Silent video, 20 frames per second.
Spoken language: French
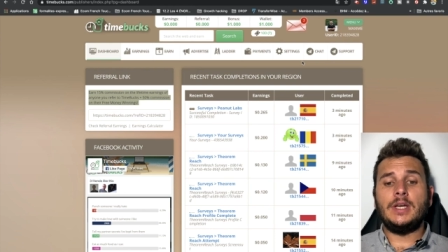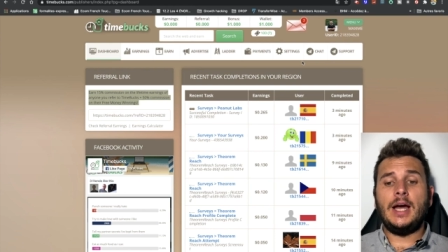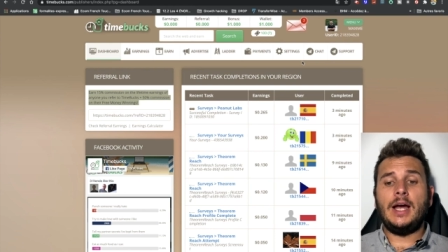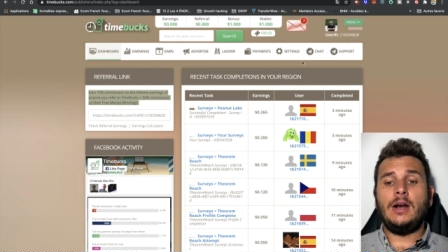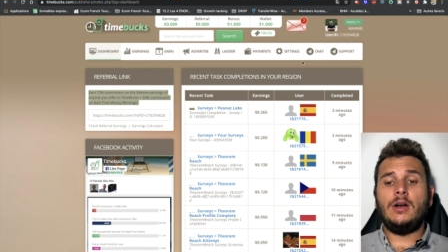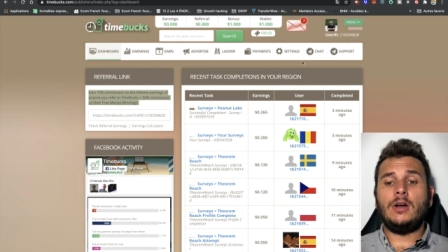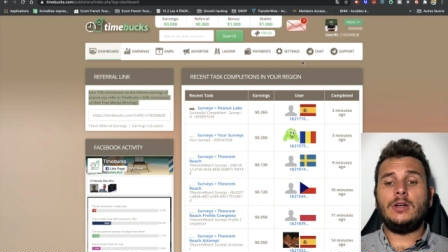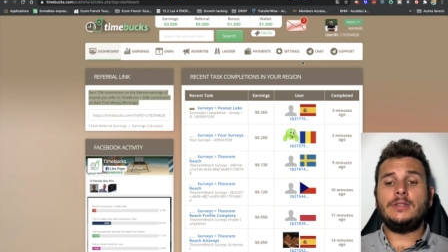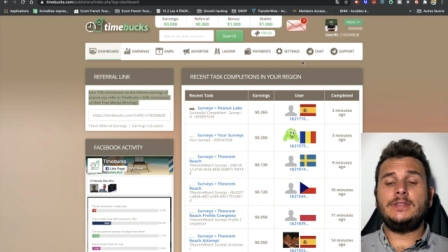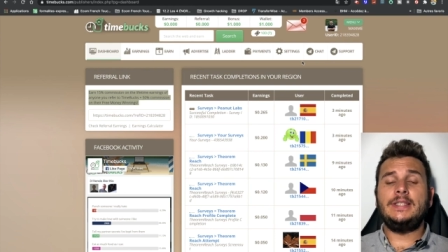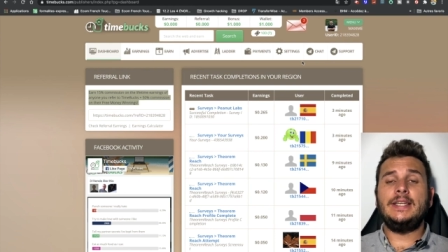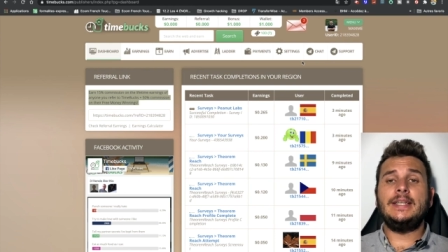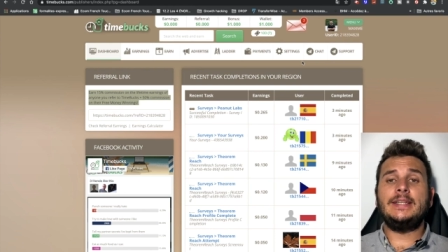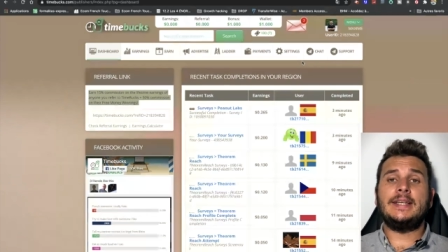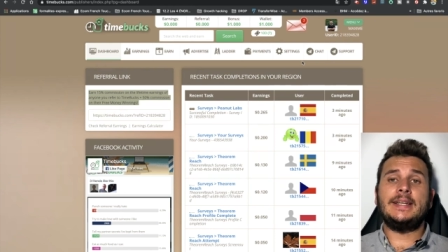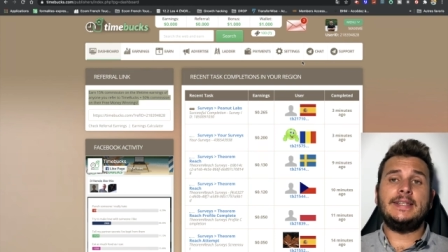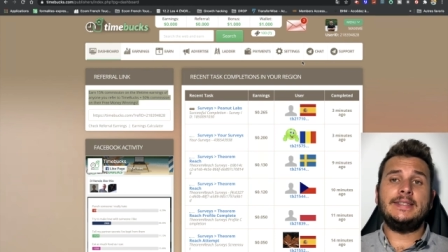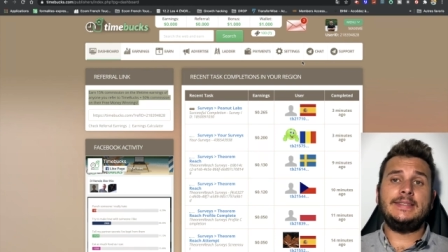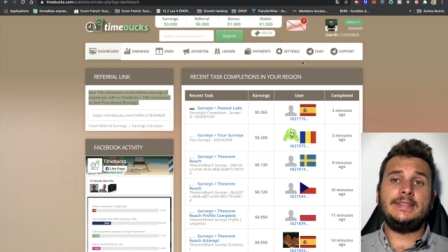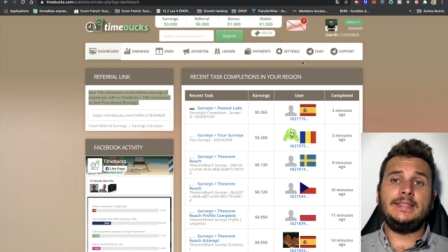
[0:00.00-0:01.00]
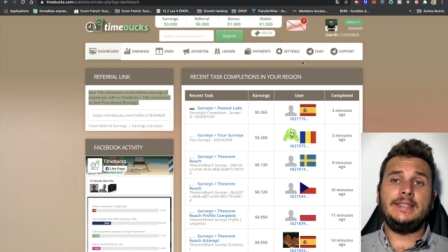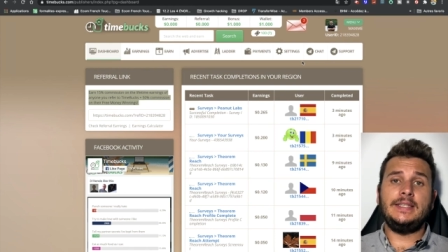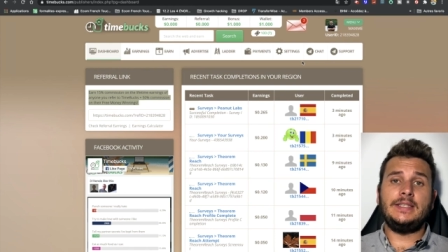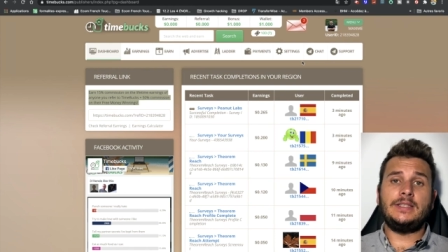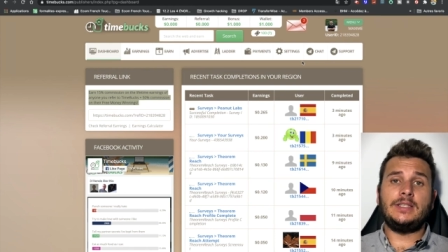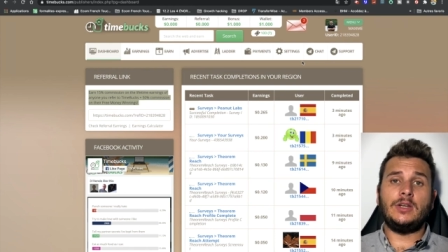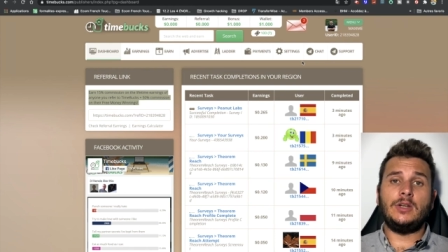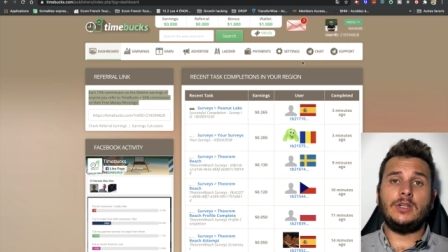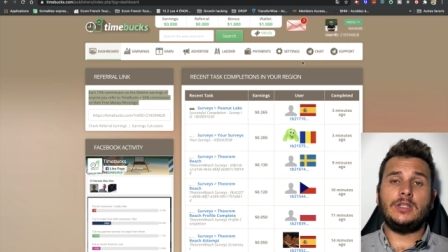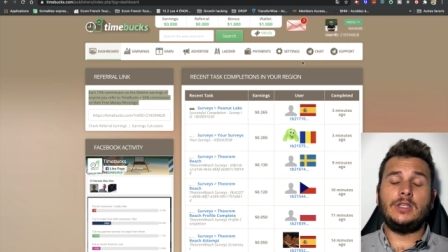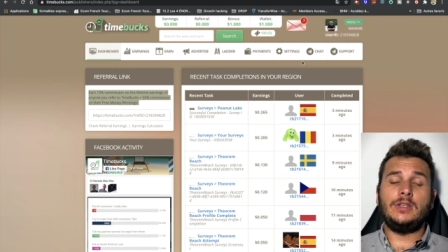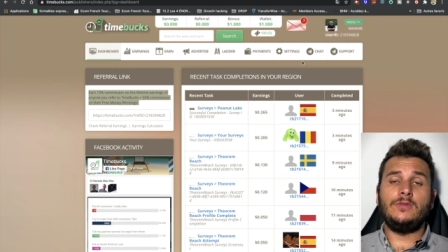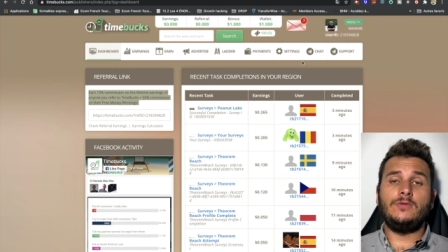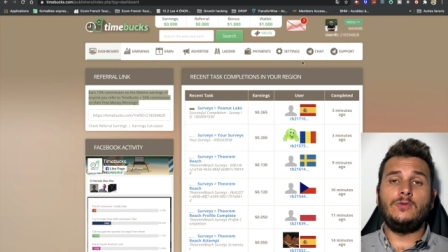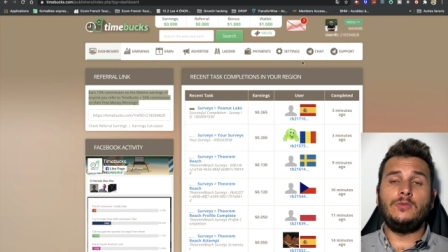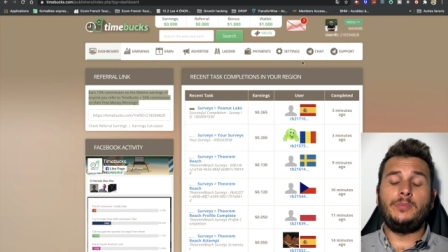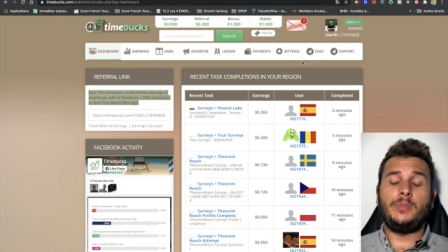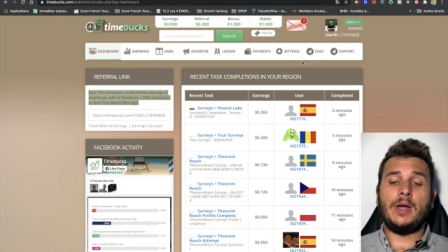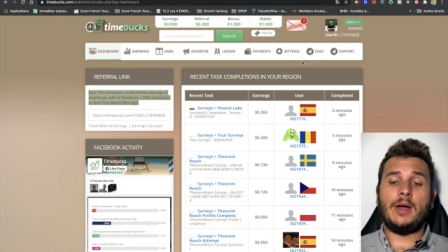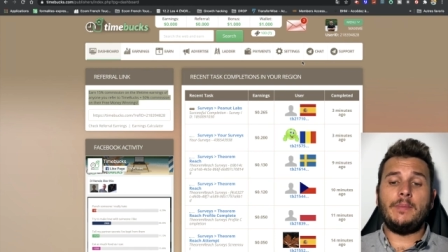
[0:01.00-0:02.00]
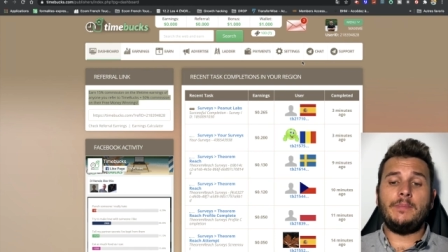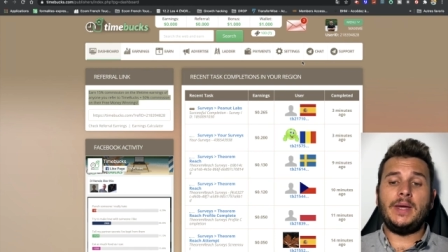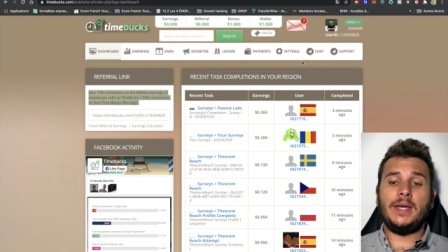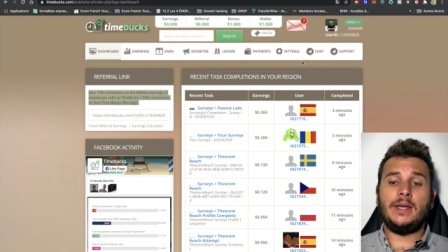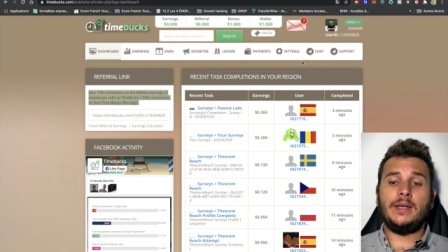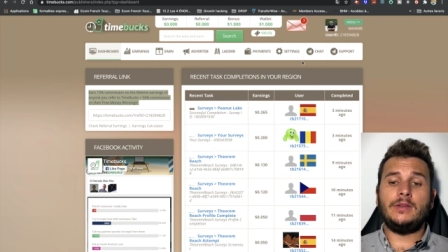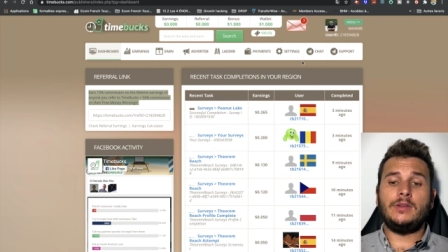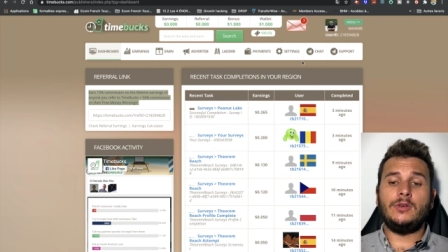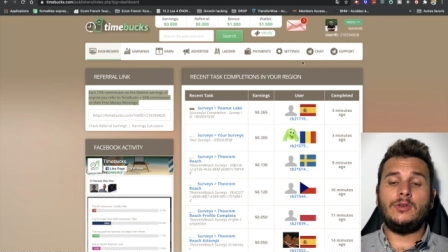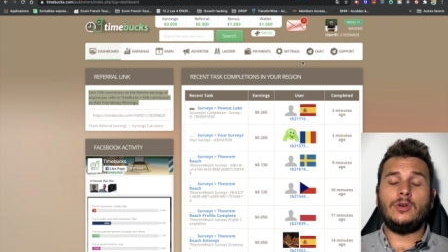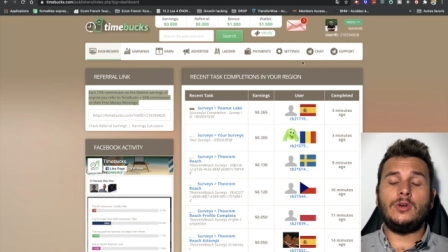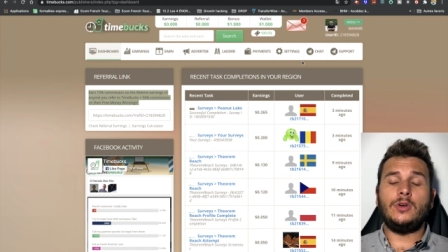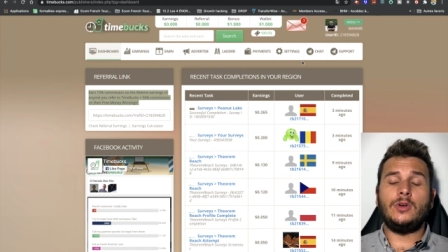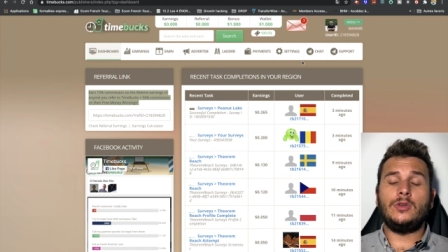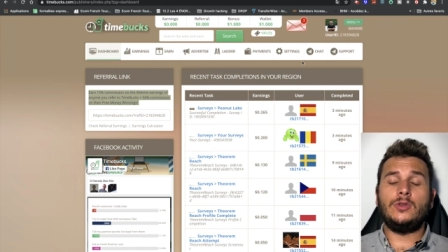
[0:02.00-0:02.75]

Alors, c'est un site euh, qui vous permet de,